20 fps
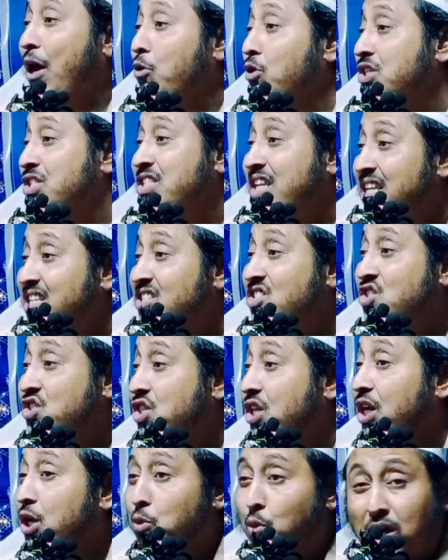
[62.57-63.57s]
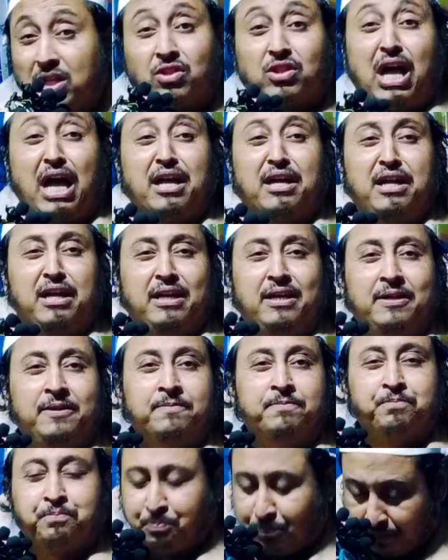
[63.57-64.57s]
হচ্ছে স্ত্রী অর্থাঙ্গিনী
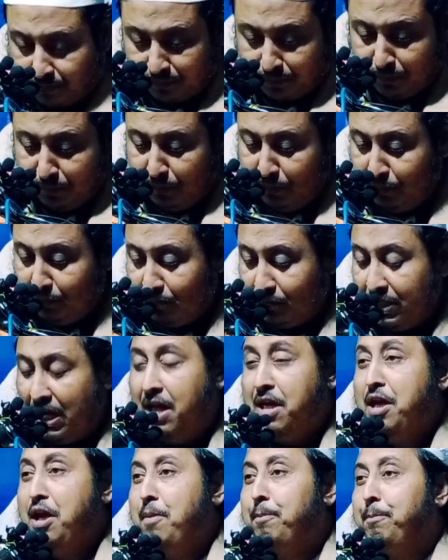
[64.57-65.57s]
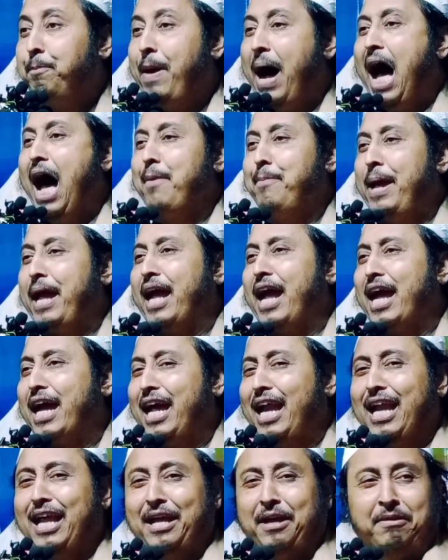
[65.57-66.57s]
পা ভেঙে
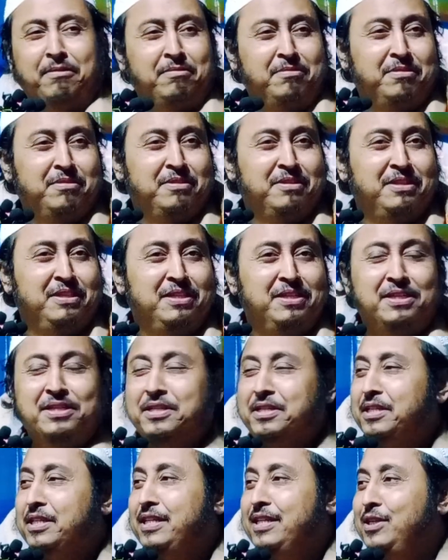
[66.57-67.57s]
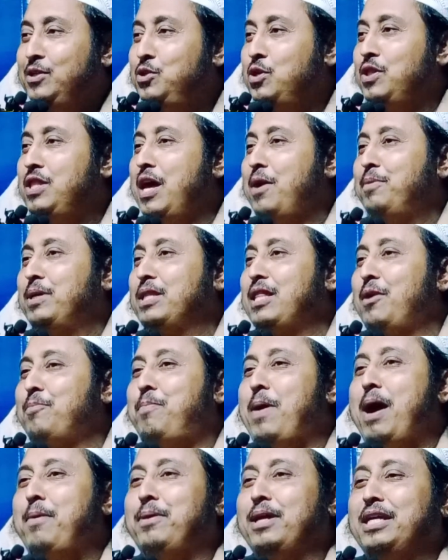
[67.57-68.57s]
গেলে যদি আমাদের পা
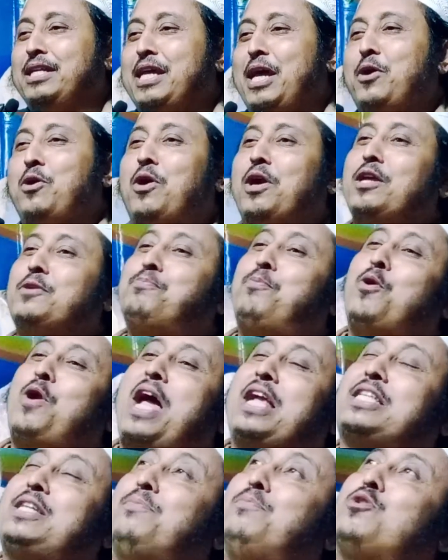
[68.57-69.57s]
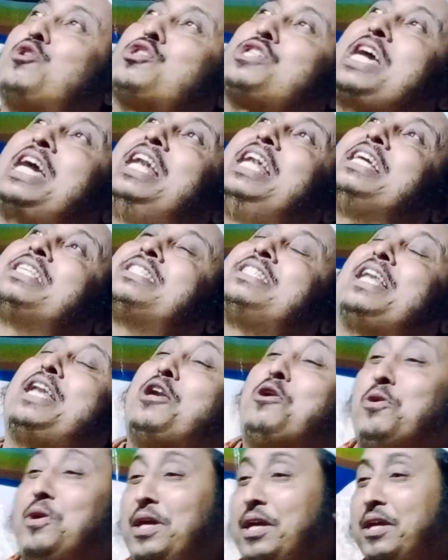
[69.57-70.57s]
ভেঙে যায় ঘরে পড়ে আছে মোটরসাইকেল অ্যাক্সিডেন্ট
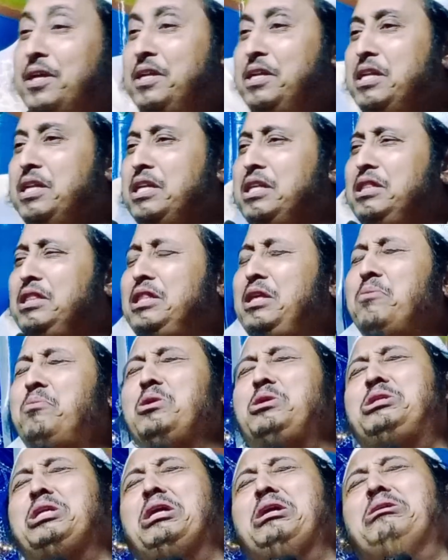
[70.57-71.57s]
হয়ে দিয়ে বলছে